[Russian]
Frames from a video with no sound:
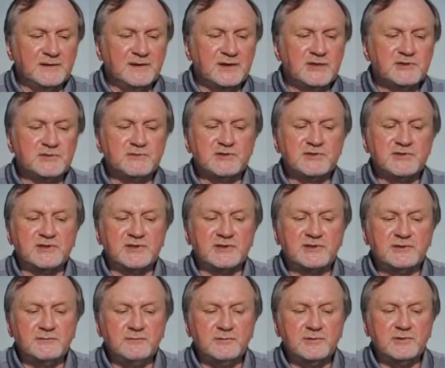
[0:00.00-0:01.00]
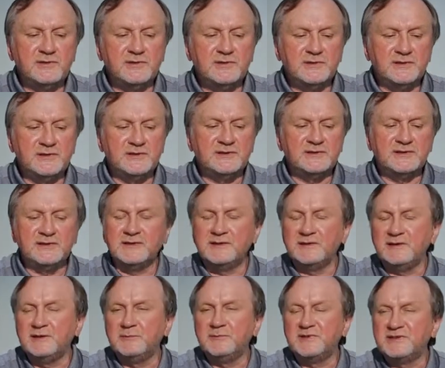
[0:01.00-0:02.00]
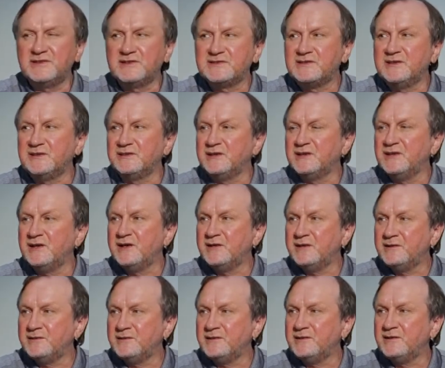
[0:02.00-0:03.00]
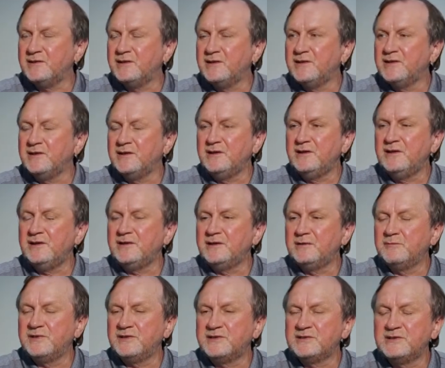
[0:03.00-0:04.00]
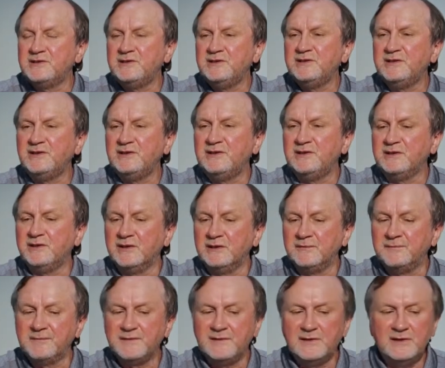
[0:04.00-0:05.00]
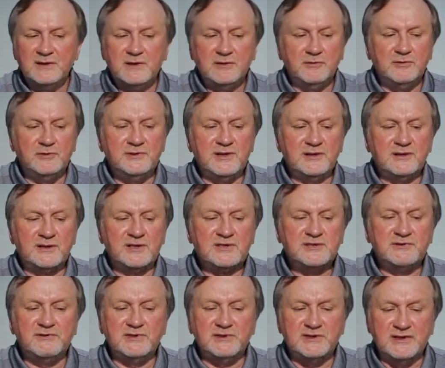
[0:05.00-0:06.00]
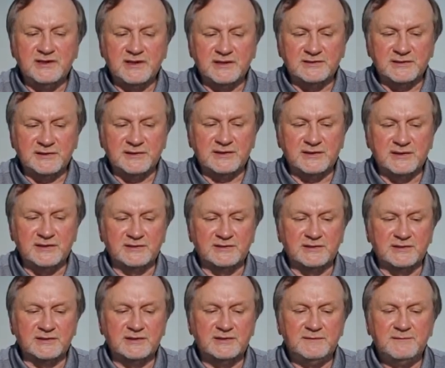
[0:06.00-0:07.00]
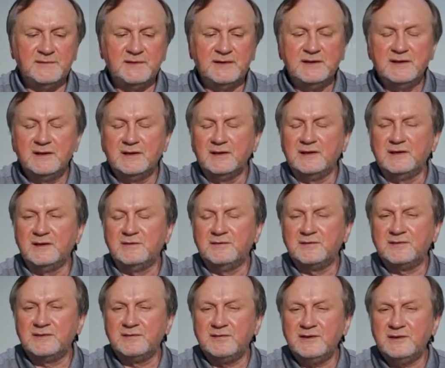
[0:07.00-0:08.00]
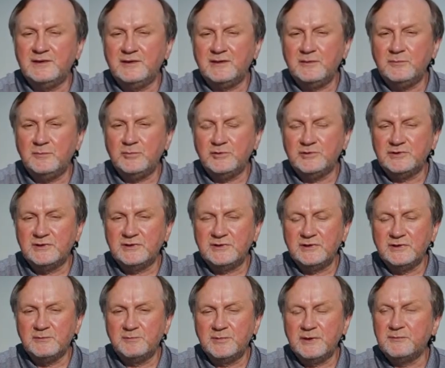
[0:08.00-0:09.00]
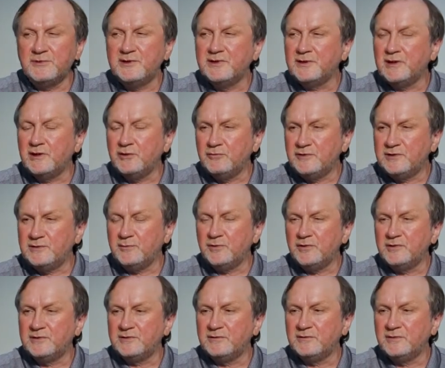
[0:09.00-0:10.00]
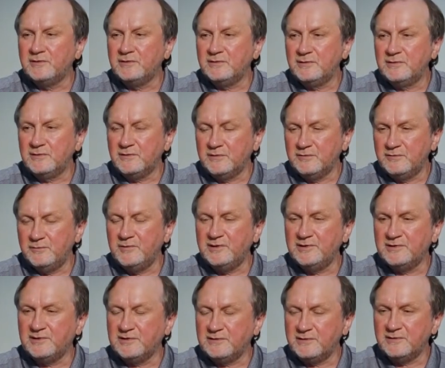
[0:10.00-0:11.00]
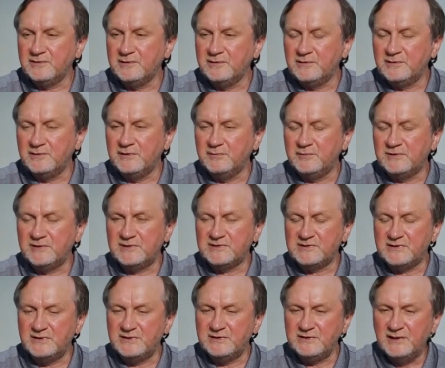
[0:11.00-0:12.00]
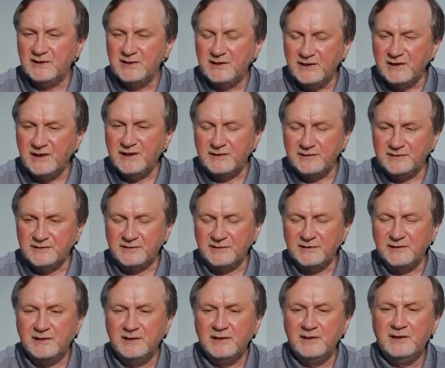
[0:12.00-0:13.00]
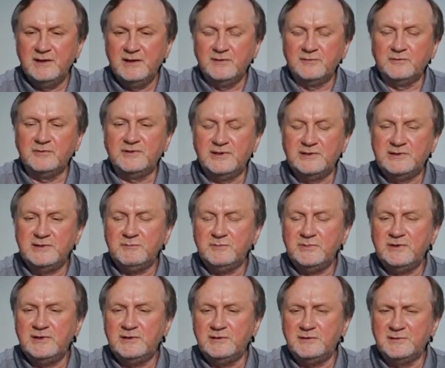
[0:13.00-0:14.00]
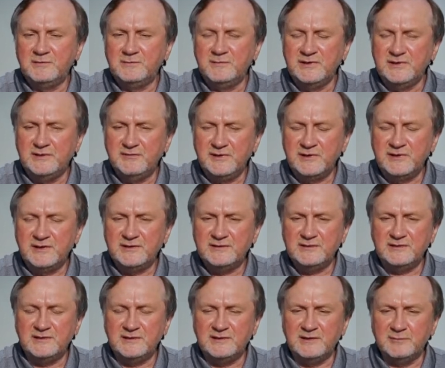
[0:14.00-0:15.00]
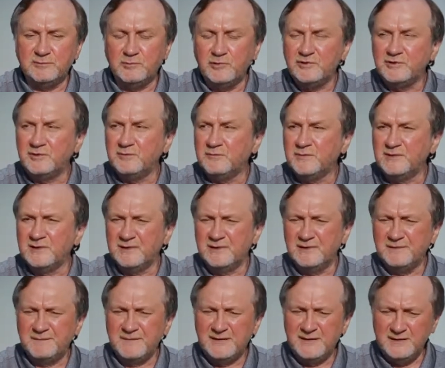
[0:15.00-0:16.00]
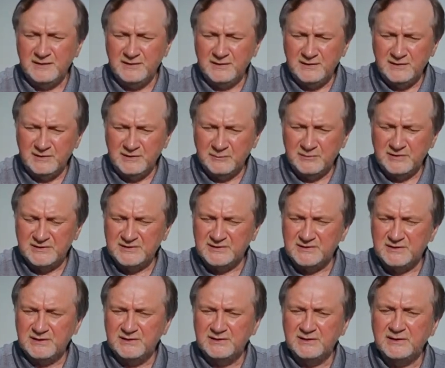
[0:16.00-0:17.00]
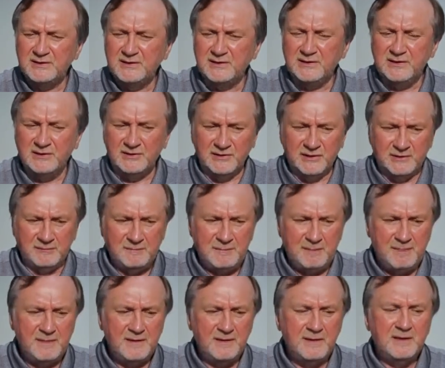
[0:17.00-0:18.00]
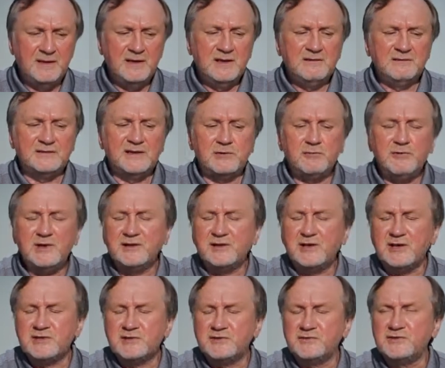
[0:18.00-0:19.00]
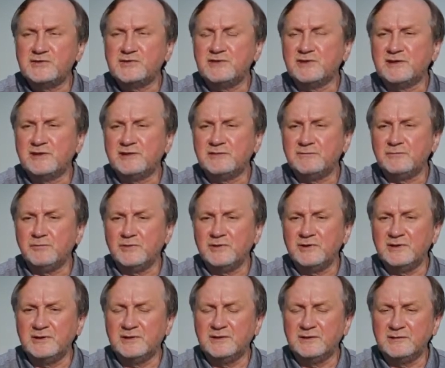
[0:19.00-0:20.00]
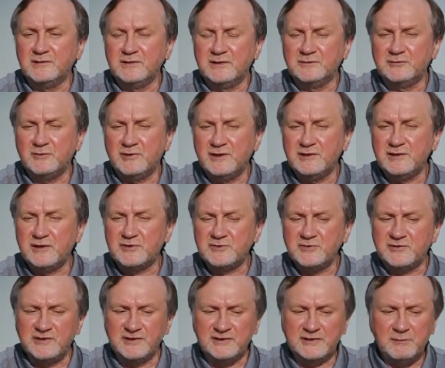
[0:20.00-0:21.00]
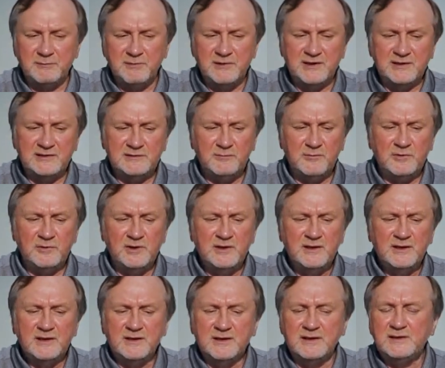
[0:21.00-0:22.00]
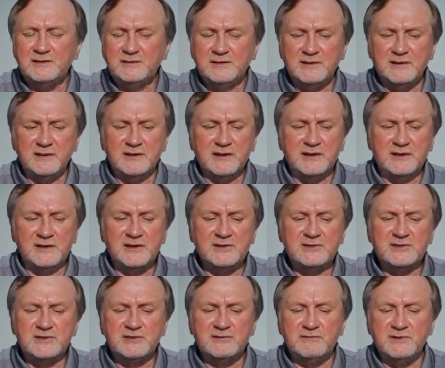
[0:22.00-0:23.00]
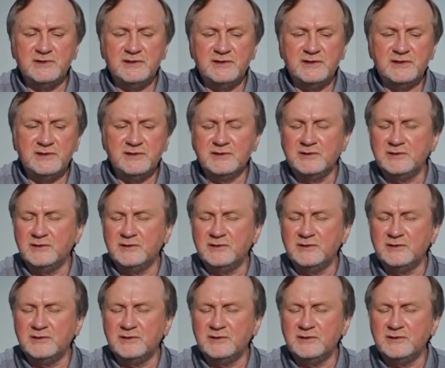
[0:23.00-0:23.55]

окрашивающий раствор – это гематоксилина харица – или гемоксилин гила Он окрашивает ядра клеток. Э, в своих работах э, папа Николай использовал, разумеется, э, гемотоксилин Харриса, но затем были модификации с использованием и гемотоксилина гила Второй окрашивающий раствор, который окрашивает цитоплазму, это оранжевый